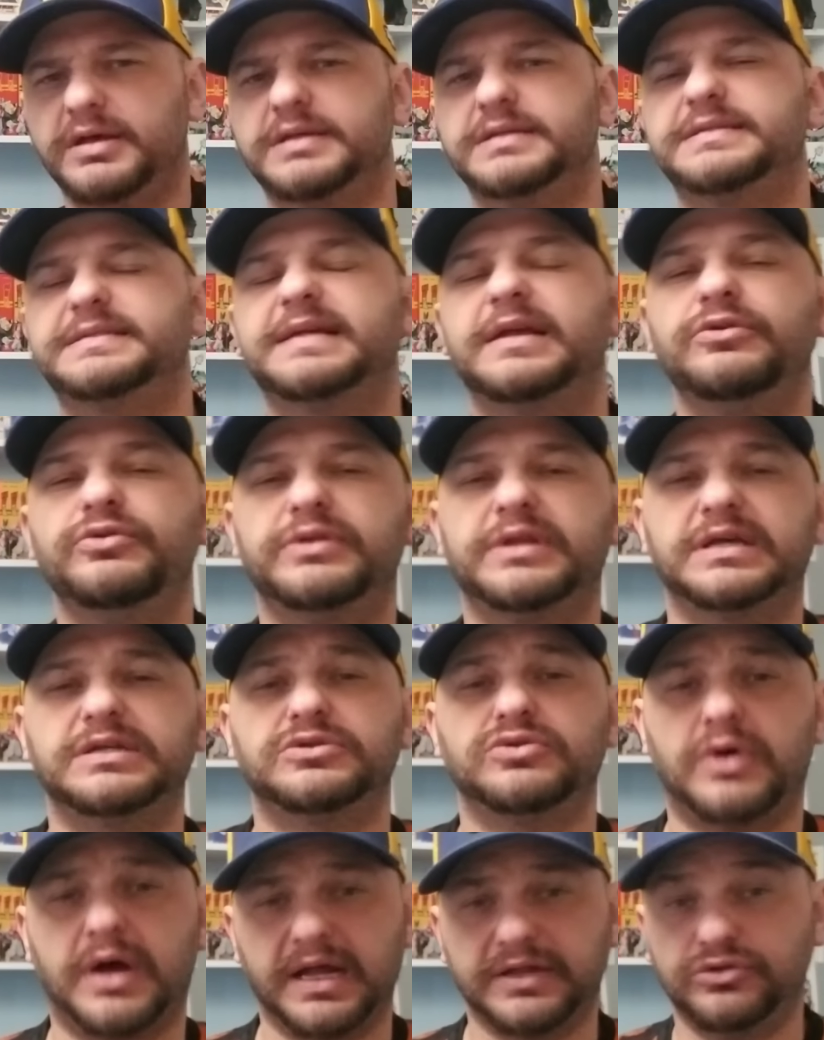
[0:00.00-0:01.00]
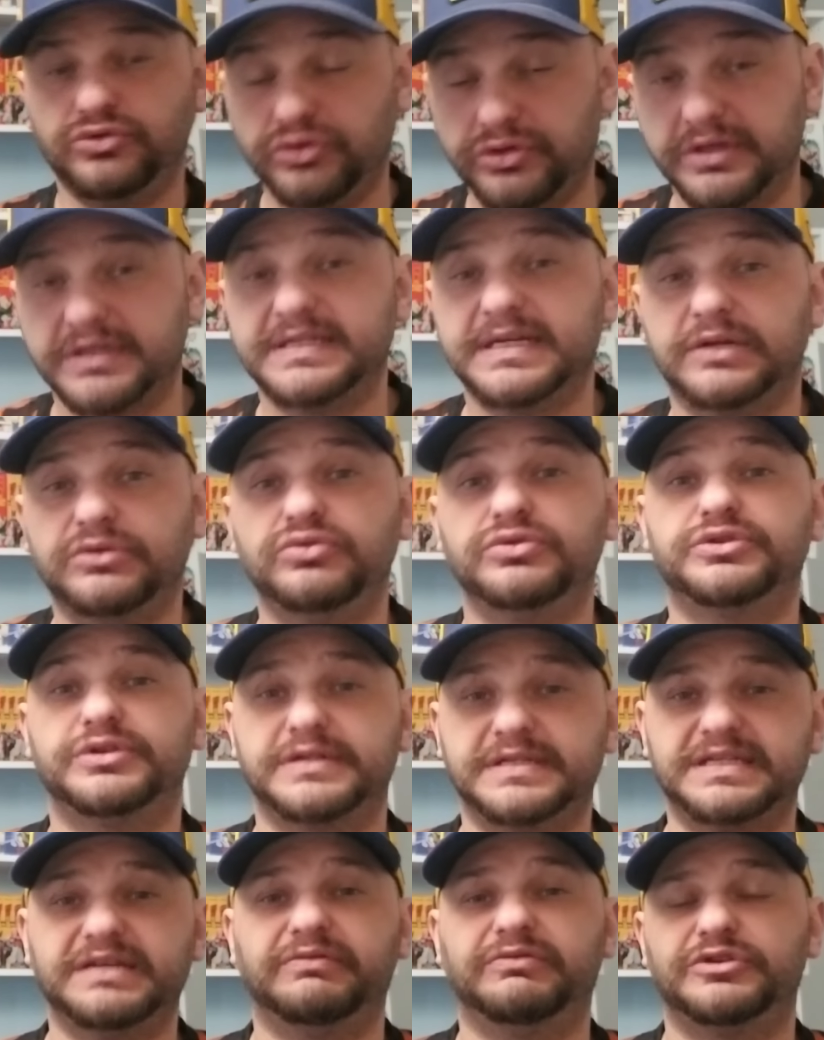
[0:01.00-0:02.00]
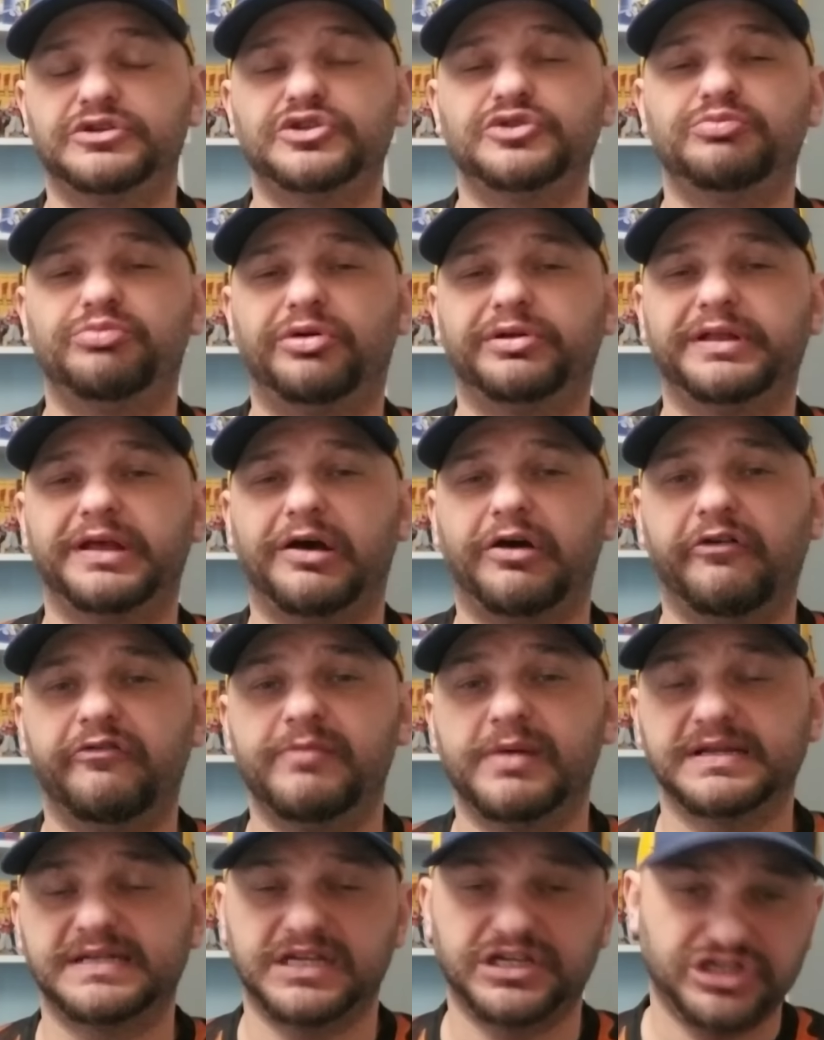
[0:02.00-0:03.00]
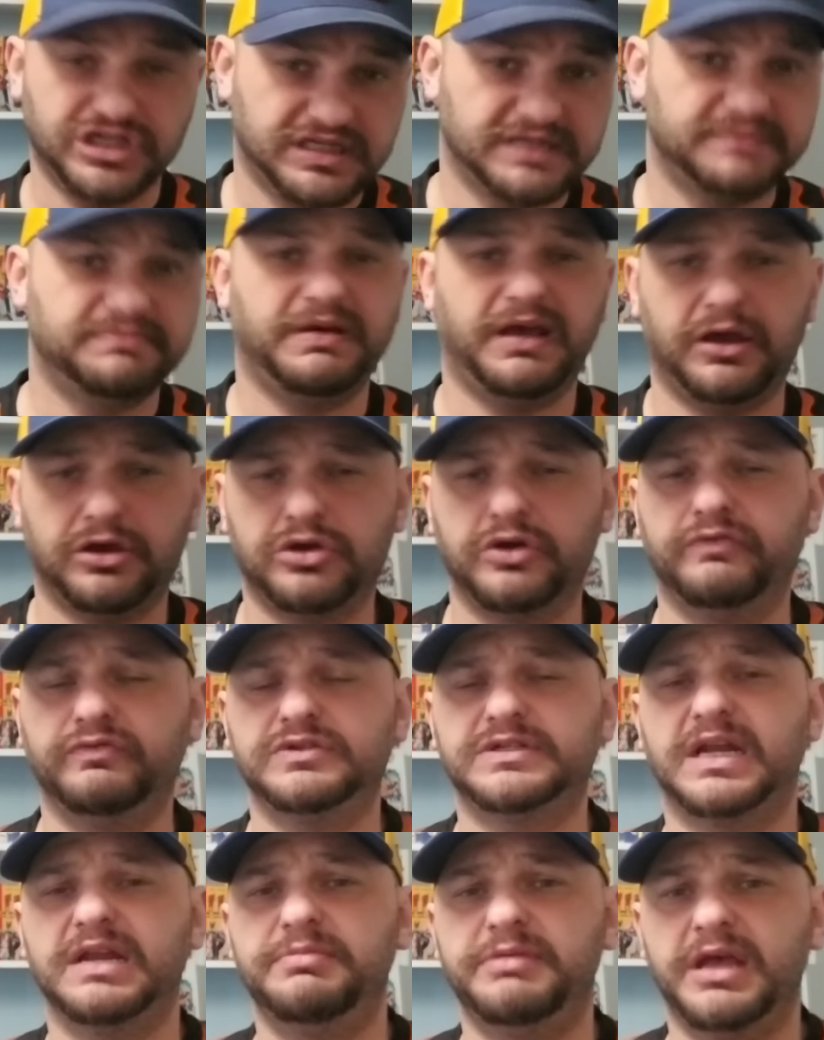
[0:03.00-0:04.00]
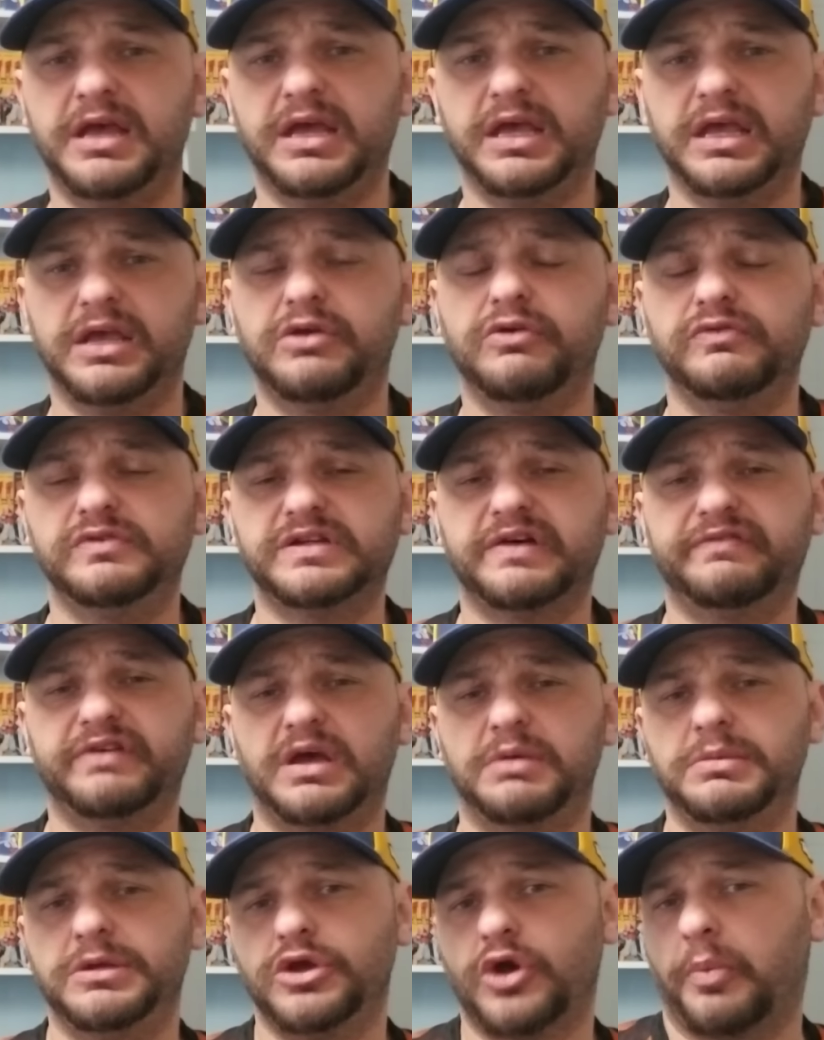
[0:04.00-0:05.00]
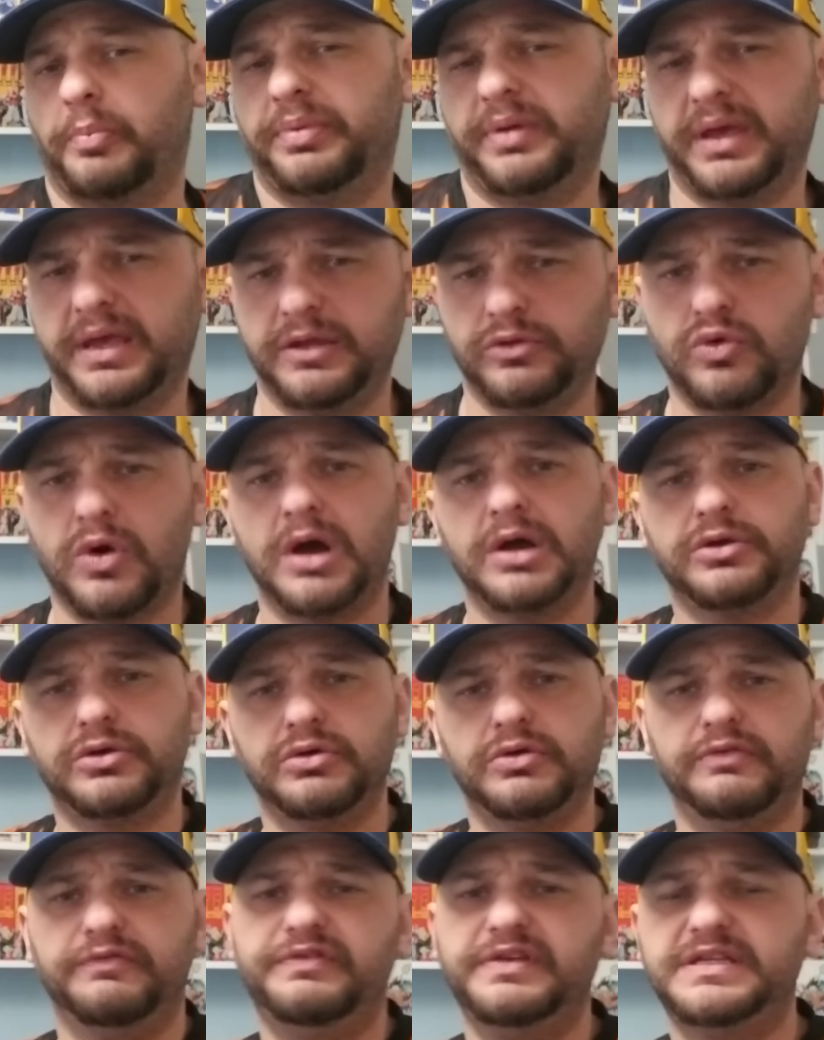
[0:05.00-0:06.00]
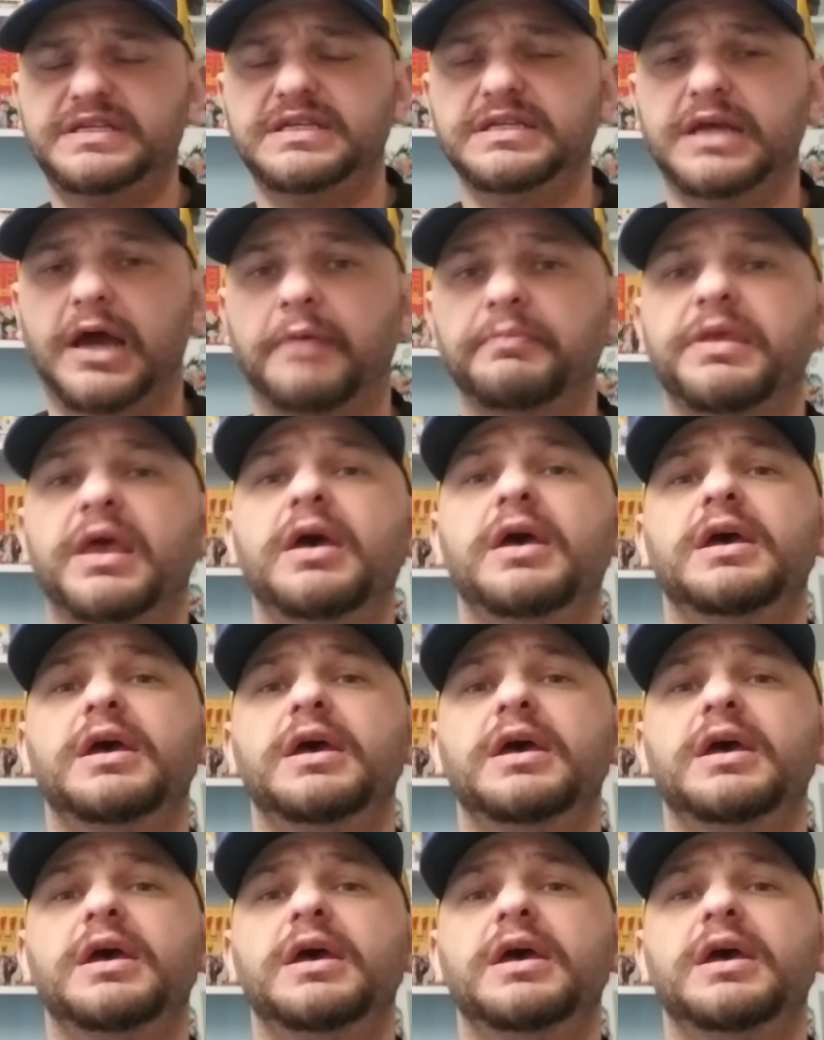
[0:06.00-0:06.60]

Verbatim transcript: Salutations à toutes et à tous, Steve, supporter of Marseille. J'espère que vous allez bien et que vous avez un meilleur pied droit que Vitigna.